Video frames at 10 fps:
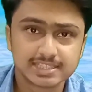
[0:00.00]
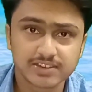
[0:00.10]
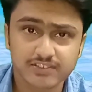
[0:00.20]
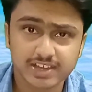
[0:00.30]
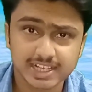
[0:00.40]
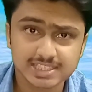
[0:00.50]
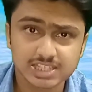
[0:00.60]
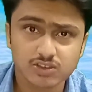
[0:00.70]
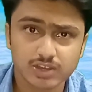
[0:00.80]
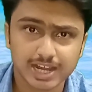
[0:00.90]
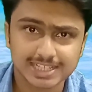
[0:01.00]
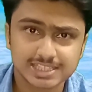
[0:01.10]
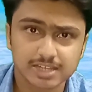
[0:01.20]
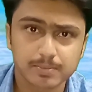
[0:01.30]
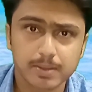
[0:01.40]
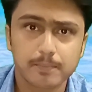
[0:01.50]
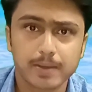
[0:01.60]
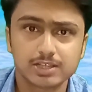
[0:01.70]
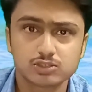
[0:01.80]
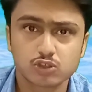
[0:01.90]
सिर्फ कल से और आज तक में
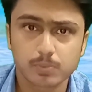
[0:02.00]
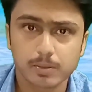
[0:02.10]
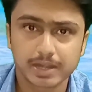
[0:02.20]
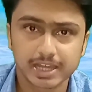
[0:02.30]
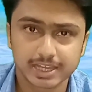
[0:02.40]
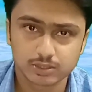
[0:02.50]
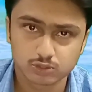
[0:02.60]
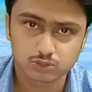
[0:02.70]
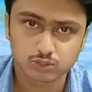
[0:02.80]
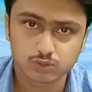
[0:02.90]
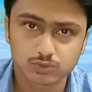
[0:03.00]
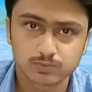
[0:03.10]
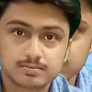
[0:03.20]
पाँच सौ रुपये बढ़े हैं दोस्तों